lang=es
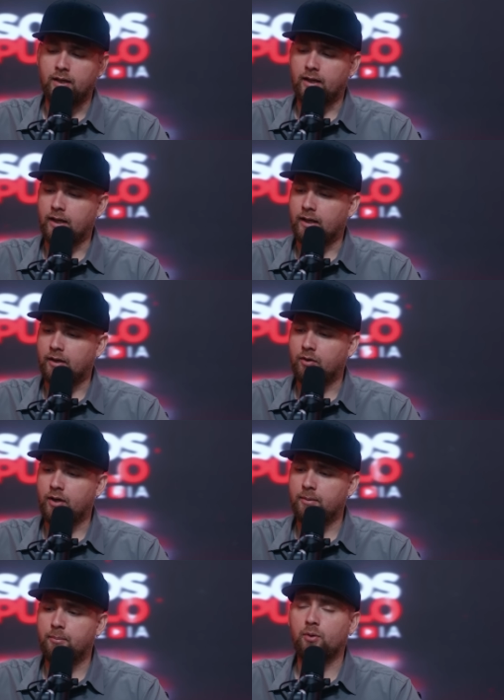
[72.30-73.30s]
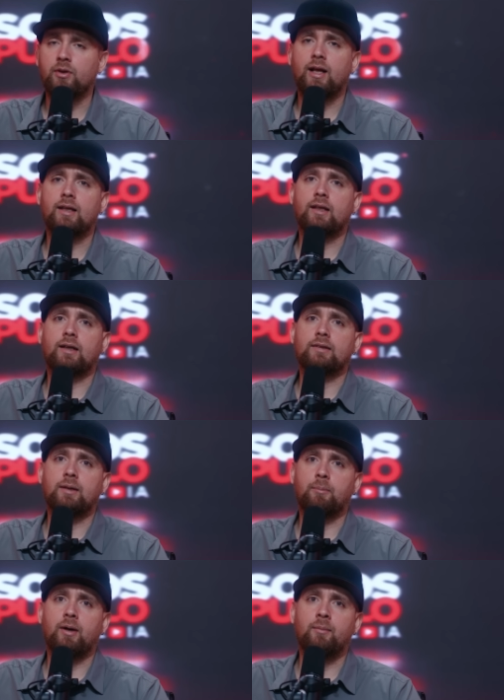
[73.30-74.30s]
que creo que es importante que
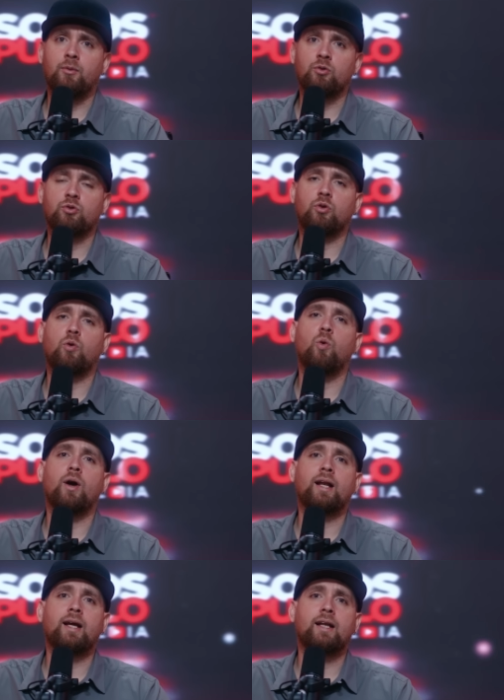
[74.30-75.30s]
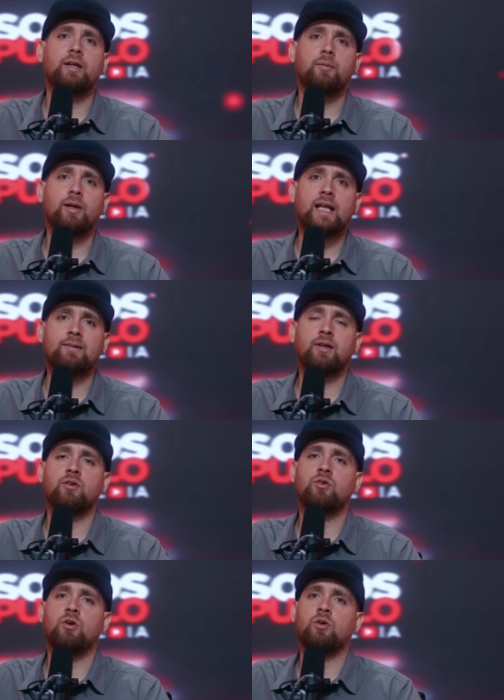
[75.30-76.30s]
sepamos cuál es el nivel de
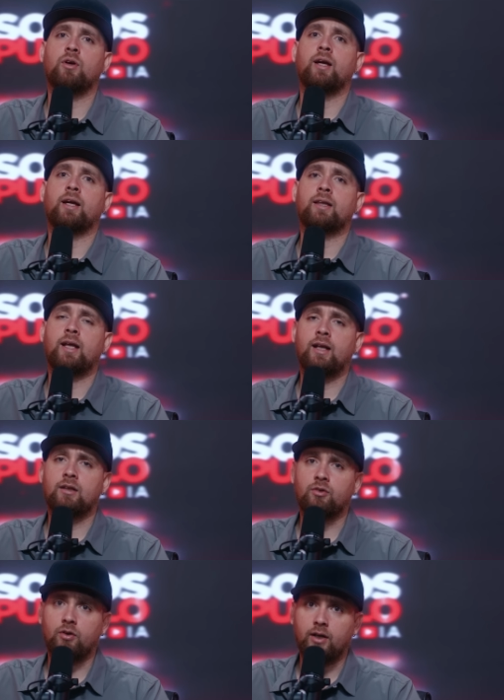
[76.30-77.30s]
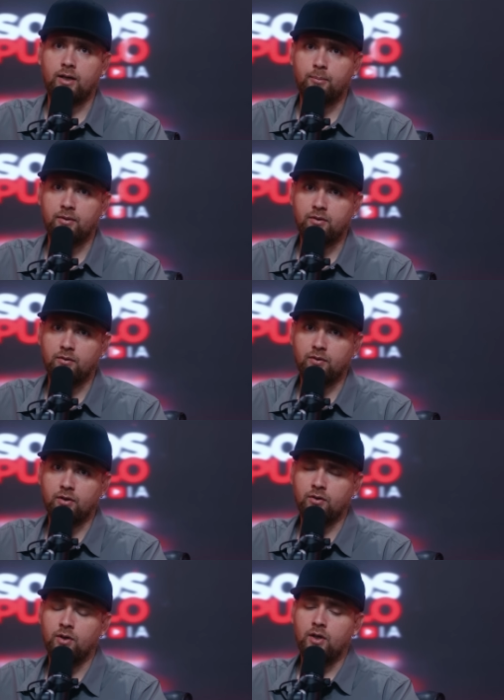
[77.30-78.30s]
abstención en estas elecciones en
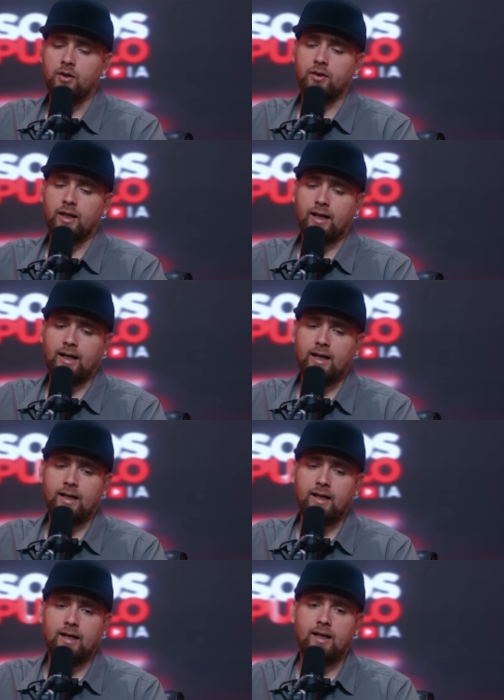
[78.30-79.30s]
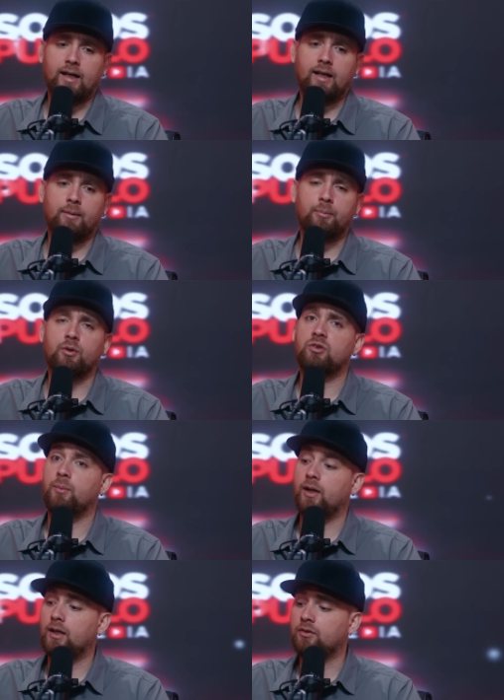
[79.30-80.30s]
específico de cara a las
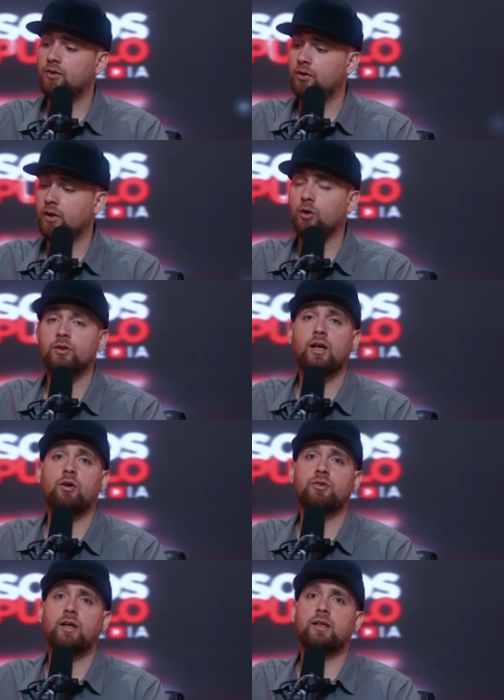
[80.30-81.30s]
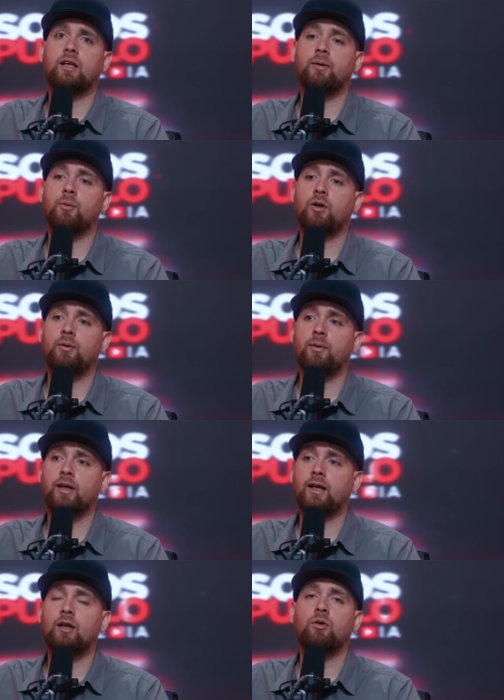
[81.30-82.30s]
próximas elecciones. Otra cosa que tenemos que
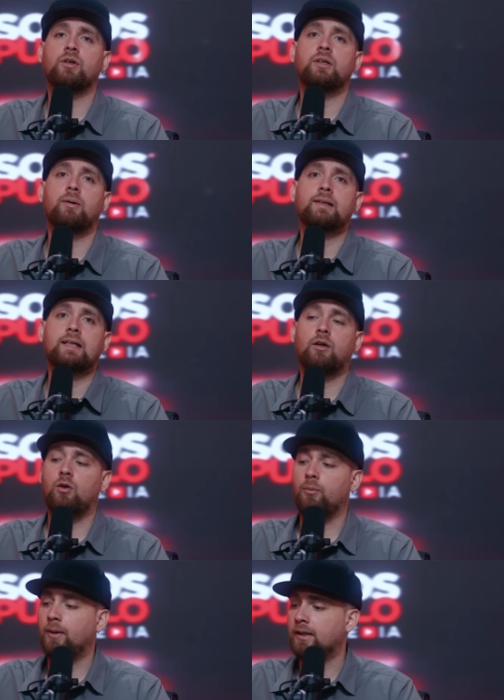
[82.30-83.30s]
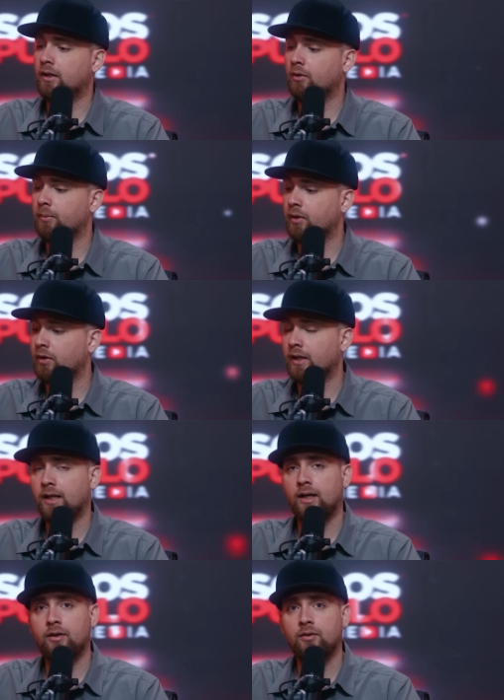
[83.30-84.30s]
ver es qué es lo que se va a hacer con los partidos
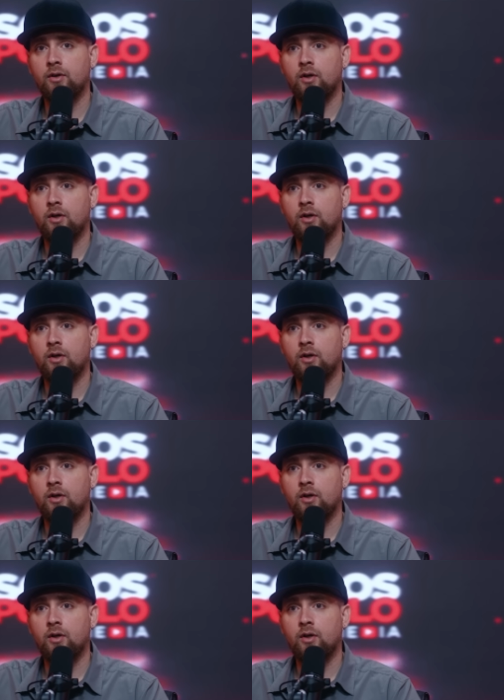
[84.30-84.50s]
minoritarios